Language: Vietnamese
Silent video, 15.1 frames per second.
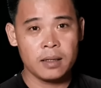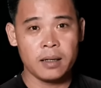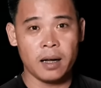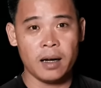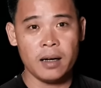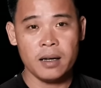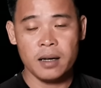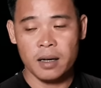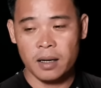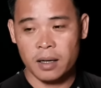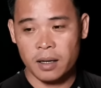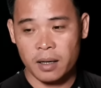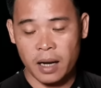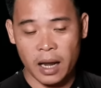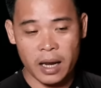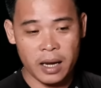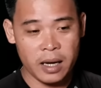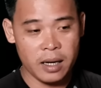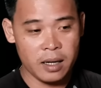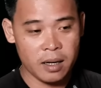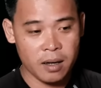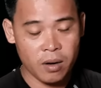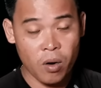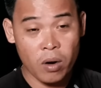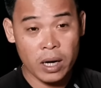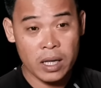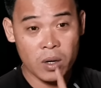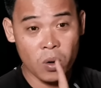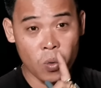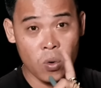đó thì có
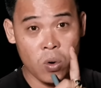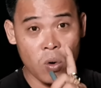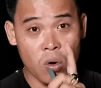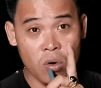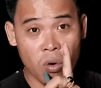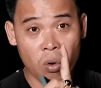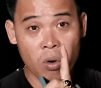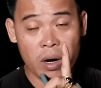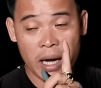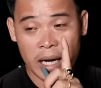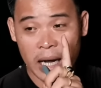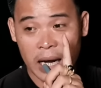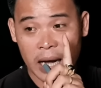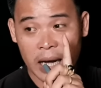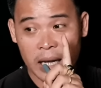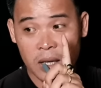cái vụ của của cái cái,